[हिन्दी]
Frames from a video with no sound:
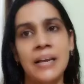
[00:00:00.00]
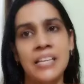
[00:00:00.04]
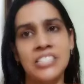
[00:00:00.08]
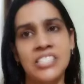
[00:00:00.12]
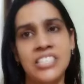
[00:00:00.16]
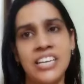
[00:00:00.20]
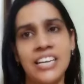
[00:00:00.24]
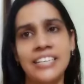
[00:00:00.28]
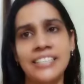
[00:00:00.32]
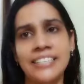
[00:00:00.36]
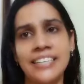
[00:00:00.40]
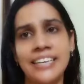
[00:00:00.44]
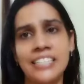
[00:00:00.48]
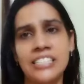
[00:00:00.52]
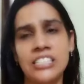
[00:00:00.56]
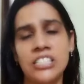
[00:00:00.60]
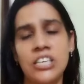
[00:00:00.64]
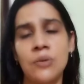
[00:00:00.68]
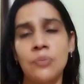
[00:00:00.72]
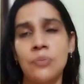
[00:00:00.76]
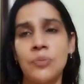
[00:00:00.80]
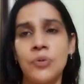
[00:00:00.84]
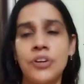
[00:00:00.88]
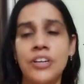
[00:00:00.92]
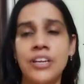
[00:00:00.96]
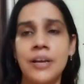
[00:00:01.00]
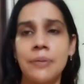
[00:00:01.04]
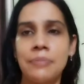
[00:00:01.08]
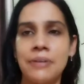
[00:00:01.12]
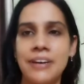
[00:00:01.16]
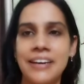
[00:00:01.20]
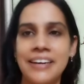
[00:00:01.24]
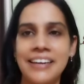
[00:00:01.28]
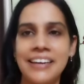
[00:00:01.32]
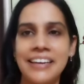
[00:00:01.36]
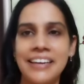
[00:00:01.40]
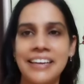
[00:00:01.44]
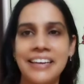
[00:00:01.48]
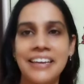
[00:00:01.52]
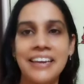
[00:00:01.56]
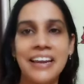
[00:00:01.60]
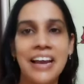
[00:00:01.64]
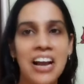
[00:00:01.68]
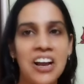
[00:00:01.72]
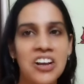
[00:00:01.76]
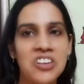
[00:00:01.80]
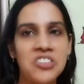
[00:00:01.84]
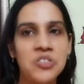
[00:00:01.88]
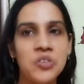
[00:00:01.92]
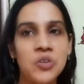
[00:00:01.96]
पंचायत टेस्ट की पूरी अपडेट लेके
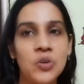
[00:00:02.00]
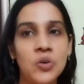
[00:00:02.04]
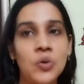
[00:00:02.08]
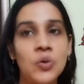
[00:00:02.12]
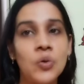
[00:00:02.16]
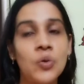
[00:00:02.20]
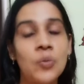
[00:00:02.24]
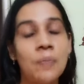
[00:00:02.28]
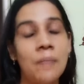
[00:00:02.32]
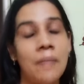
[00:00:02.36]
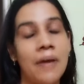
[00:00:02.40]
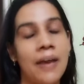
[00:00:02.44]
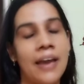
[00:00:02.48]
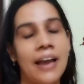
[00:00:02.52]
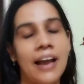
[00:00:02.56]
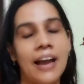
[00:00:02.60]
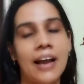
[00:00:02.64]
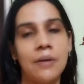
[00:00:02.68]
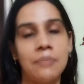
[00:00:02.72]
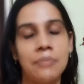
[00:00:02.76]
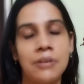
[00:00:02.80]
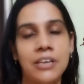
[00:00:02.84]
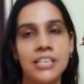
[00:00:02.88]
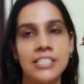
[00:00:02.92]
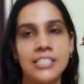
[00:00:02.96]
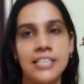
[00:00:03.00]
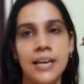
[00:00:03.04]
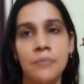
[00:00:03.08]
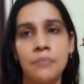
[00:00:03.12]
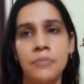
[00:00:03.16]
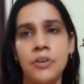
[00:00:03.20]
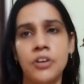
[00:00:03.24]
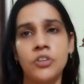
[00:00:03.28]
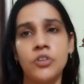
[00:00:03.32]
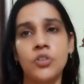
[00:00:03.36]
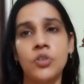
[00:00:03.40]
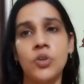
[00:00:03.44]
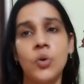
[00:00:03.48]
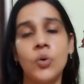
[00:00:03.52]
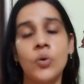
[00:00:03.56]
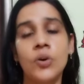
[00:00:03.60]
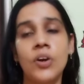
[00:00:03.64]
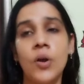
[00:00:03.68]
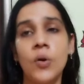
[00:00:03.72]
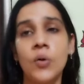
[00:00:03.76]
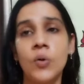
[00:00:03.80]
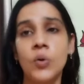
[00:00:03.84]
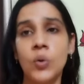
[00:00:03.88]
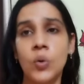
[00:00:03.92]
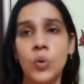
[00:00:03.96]
हाजिर हूँ मैं आपके सामने दो
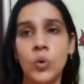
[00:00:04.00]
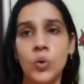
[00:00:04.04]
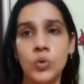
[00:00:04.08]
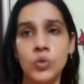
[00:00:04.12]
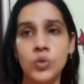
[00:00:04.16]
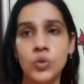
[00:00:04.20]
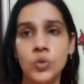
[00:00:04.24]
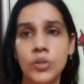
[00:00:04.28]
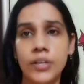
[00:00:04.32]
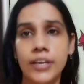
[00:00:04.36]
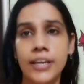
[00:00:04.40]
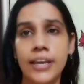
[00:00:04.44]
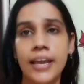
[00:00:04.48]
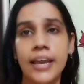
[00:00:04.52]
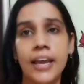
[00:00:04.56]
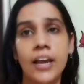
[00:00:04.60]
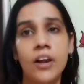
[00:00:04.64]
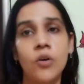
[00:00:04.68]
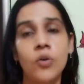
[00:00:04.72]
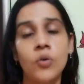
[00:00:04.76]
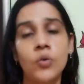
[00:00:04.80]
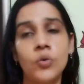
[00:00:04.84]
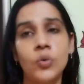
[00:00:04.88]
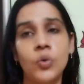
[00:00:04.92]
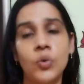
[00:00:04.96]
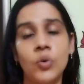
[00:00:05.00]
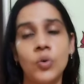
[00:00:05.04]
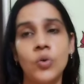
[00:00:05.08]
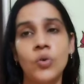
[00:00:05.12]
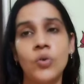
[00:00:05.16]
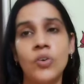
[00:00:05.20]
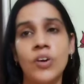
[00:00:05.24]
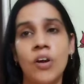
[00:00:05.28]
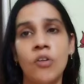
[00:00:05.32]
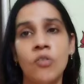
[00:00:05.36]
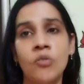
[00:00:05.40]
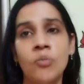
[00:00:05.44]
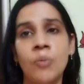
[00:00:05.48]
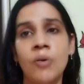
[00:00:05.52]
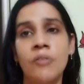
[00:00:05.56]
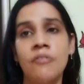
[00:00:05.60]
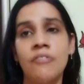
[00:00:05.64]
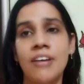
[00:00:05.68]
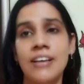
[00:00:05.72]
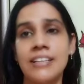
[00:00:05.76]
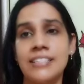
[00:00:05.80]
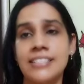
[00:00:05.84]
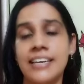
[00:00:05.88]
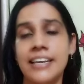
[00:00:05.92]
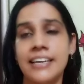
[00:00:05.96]
राउंड हो चुके हैं और दोनों राउंड में
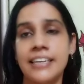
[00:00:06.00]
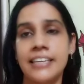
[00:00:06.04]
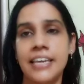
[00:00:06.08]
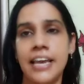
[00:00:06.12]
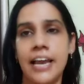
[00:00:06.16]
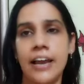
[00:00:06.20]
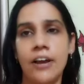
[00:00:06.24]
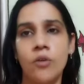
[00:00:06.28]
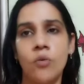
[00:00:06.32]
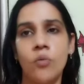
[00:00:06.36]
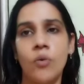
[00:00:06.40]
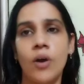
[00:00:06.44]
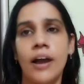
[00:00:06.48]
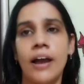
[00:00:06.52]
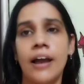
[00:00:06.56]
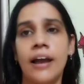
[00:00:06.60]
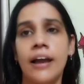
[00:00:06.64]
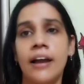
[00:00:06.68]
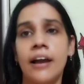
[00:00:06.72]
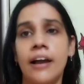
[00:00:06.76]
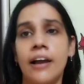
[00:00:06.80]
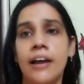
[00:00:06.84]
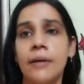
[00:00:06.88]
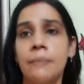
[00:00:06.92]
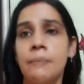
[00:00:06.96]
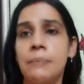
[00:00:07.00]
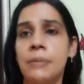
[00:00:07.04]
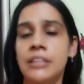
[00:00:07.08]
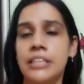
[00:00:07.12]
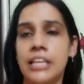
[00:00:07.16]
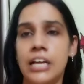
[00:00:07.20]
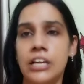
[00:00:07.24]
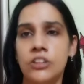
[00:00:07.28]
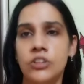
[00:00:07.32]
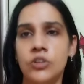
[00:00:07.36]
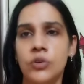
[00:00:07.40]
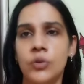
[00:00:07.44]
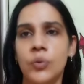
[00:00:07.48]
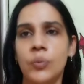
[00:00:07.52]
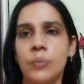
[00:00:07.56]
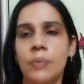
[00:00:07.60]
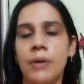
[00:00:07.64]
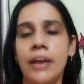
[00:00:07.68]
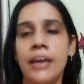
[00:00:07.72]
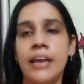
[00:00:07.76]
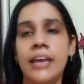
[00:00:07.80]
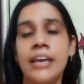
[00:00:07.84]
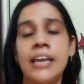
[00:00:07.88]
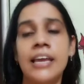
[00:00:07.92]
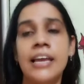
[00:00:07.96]
फैसला क्या हुआ है बताती हूँ
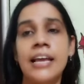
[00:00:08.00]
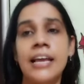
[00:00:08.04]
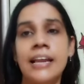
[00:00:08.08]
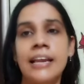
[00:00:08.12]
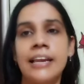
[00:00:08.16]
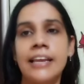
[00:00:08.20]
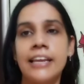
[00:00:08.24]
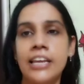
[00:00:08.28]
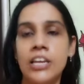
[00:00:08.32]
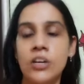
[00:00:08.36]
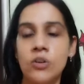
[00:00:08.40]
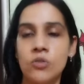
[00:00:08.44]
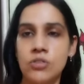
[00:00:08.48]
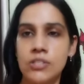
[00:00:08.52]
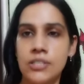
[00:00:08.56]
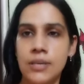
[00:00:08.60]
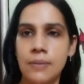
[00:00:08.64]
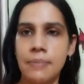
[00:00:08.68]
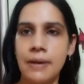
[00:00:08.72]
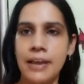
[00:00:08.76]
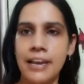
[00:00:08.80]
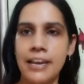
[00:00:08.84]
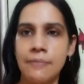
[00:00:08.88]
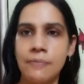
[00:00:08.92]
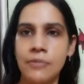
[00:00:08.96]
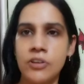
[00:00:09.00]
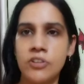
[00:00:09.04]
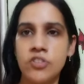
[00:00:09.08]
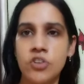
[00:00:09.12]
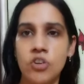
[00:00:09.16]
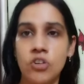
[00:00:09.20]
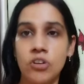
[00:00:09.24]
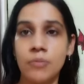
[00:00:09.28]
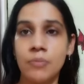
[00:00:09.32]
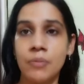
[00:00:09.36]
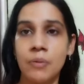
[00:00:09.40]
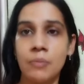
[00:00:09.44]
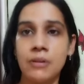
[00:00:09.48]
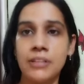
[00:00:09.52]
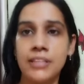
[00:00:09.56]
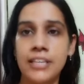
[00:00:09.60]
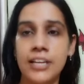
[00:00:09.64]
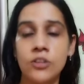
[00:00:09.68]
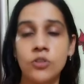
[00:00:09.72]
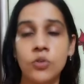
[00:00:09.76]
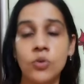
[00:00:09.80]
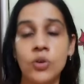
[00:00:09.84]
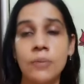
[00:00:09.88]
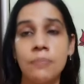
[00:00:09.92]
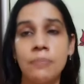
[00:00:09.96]
मैं लेकिन उससे पहले मैं शॉर्ट में
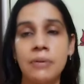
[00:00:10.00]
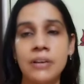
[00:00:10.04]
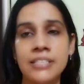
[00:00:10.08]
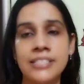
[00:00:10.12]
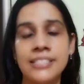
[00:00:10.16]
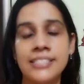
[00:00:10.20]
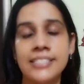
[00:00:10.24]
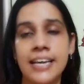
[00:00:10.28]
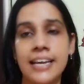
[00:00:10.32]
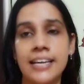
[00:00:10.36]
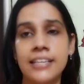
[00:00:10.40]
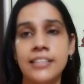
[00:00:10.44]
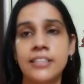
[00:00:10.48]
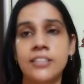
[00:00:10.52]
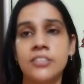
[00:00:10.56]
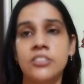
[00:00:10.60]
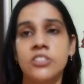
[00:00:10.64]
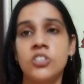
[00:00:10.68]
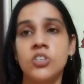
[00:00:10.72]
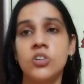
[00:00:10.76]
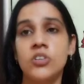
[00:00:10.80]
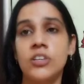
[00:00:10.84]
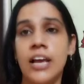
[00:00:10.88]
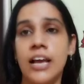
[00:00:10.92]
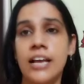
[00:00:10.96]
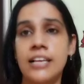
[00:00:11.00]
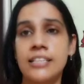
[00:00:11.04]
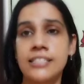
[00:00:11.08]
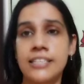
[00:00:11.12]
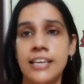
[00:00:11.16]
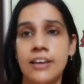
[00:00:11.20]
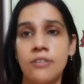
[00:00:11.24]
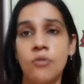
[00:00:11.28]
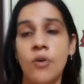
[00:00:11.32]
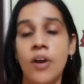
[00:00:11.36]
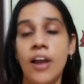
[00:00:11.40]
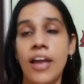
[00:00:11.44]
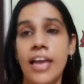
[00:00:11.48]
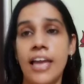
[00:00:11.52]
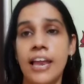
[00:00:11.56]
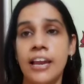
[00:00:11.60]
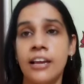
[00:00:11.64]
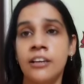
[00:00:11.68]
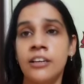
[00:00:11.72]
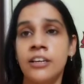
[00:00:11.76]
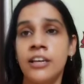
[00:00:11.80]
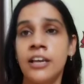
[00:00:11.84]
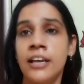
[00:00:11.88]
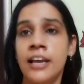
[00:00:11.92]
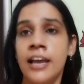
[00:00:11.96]
बता दू कि पंचायत जो टास्क है वो
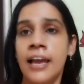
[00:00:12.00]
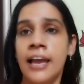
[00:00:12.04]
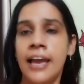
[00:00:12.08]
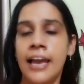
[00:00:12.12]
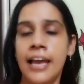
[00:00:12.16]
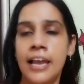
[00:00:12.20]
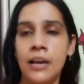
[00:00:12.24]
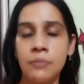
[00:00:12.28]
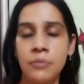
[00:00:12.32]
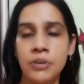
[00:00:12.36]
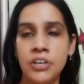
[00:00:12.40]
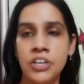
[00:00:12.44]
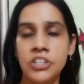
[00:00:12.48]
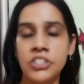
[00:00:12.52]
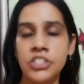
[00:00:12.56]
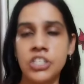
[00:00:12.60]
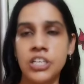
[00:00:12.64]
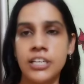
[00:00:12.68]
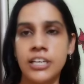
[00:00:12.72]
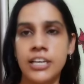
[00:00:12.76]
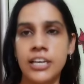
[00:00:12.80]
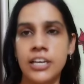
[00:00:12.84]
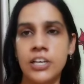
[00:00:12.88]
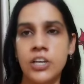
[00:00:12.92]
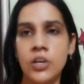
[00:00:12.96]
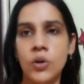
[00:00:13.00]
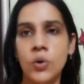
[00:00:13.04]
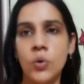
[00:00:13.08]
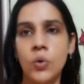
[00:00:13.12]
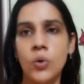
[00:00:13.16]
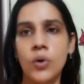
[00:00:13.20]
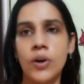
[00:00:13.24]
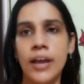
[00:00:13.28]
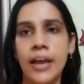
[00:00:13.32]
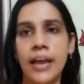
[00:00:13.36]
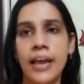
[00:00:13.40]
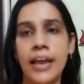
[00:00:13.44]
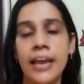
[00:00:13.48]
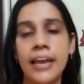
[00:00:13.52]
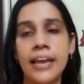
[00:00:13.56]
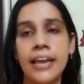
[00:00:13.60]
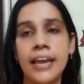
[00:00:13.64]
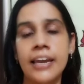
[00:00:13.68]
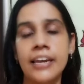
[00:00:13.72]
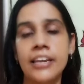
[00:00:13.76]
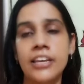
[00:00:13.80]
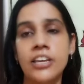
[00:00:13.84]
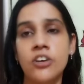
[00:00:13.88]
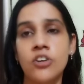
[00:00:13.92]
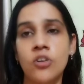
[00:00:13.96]
एल, एलिमिनेशन के लिए हो रहा है
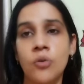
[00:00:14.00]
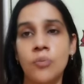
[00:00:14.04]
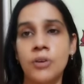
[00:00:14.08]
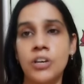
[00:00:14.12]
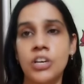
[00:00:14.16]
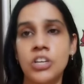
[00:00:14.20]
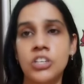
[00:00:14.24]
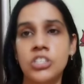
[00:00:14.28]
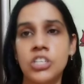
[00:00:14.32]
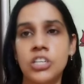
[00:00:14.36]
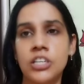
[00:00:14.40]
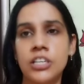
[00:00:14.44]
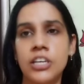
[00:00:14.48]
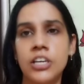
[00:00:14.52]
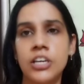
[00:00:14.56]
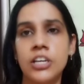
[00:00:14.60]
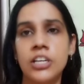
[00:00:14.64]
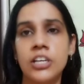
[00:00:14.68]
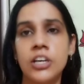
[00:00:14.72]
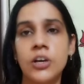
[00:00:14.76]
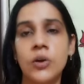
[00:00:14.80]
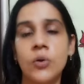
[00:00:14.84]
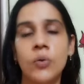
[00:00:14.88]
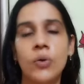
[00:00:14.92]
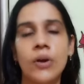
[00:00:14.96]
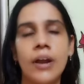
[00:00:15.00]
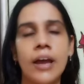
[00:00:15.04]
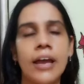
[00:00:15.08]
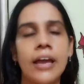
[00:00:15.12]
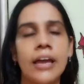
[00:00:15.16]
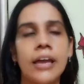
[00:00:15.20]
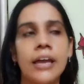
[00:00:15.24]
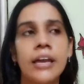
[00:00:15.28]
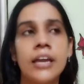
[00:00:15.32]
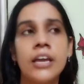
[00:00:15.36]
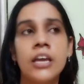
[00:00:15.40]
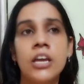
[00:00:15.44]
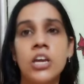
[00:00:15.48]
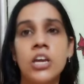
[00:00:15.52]
यानी कि नॉमिनेशन के लिए हो रहा है